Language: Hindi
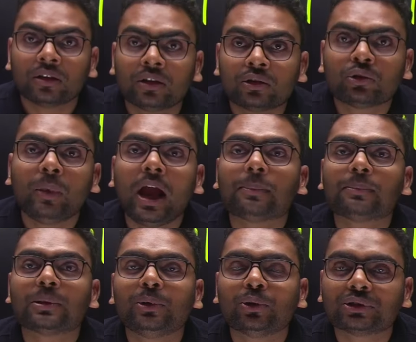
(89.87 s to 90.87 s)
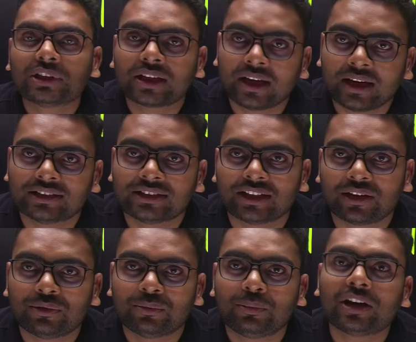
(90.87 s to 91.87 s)
तो मैं आप सभी लोगों से कहना चाहता
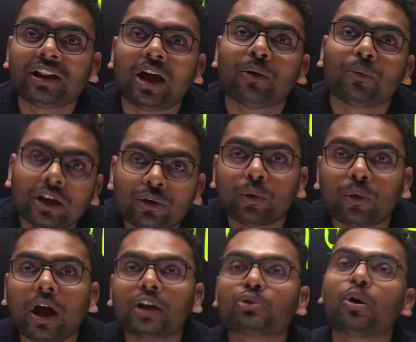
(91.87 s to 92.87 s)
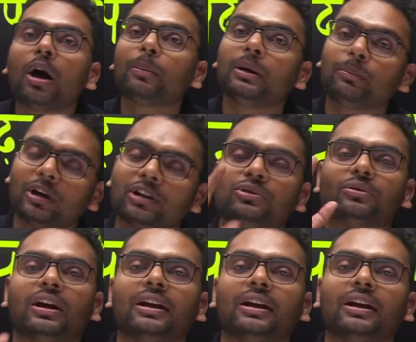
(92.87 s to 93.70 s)
हूं पढ़ना वही होगा जो आपने पढ़ चुका